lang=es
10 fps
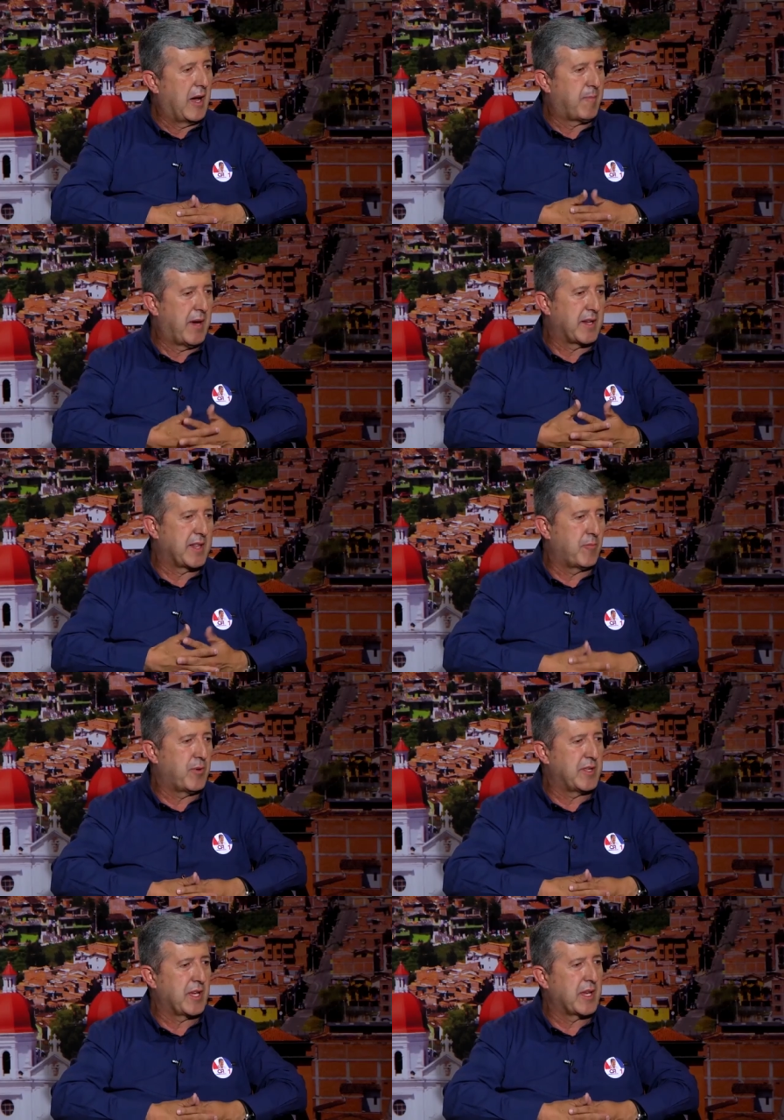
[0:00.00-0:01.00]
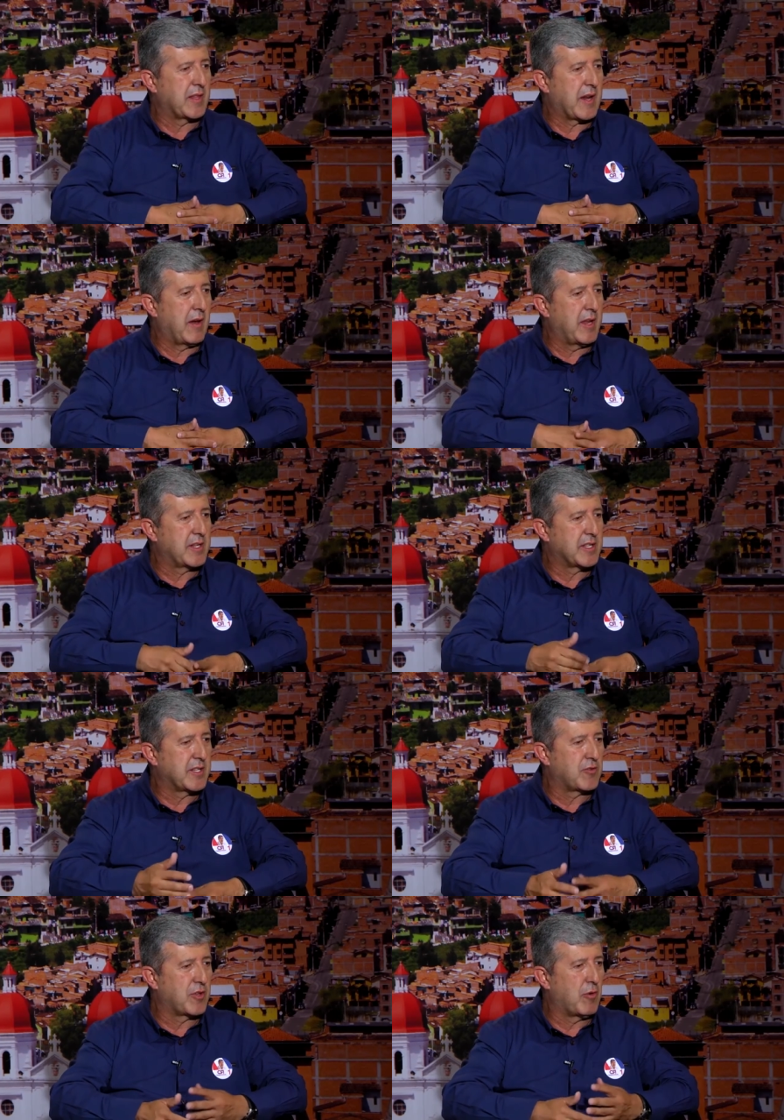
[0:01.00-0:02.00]
Aparte pues, de que trabajé en este
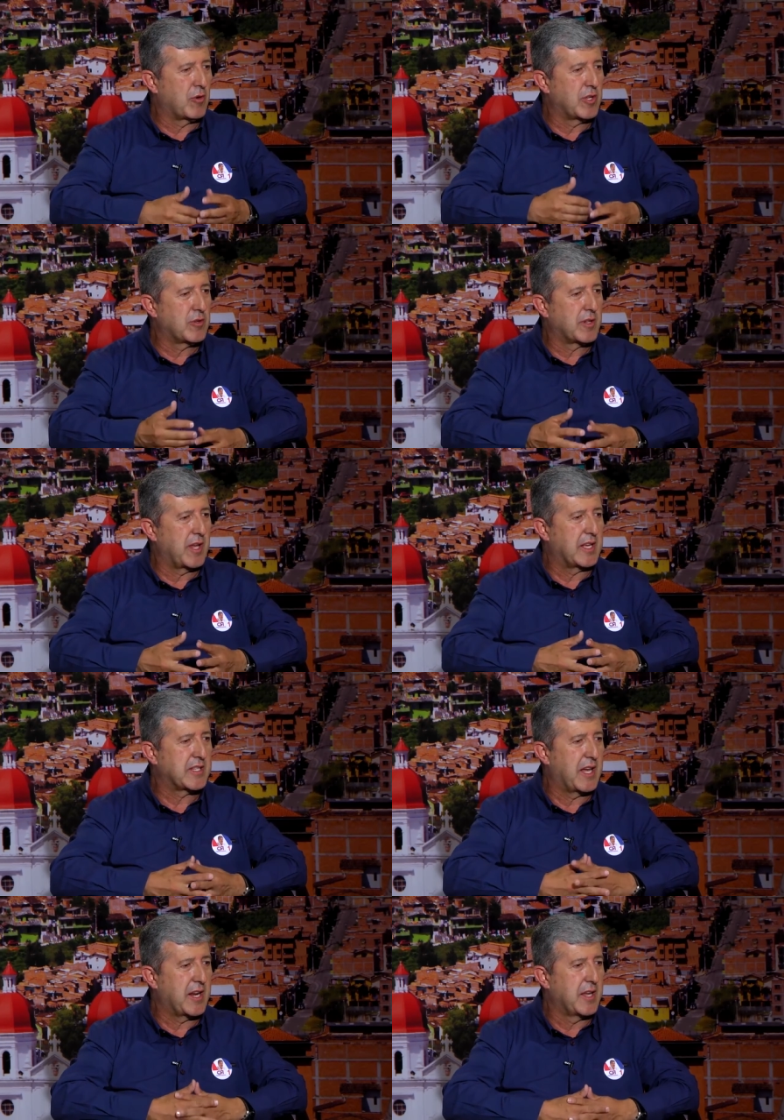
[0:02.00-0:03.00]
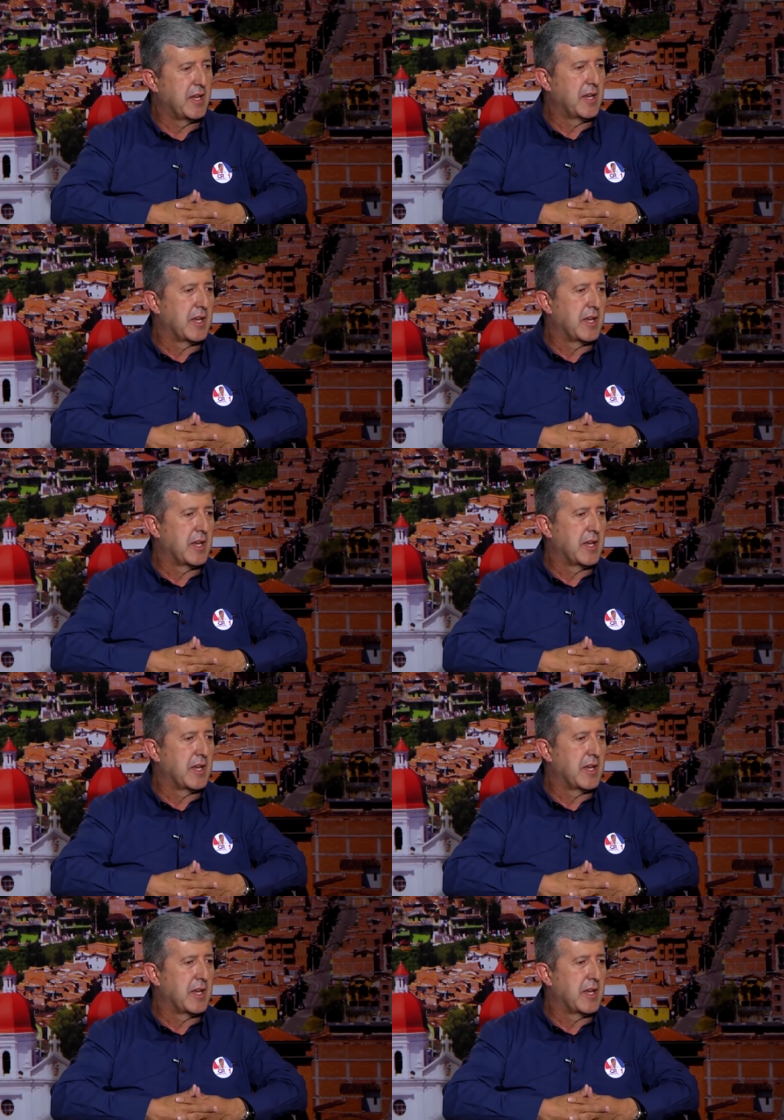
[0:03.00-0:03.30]
sector de juegos de suerte de azar,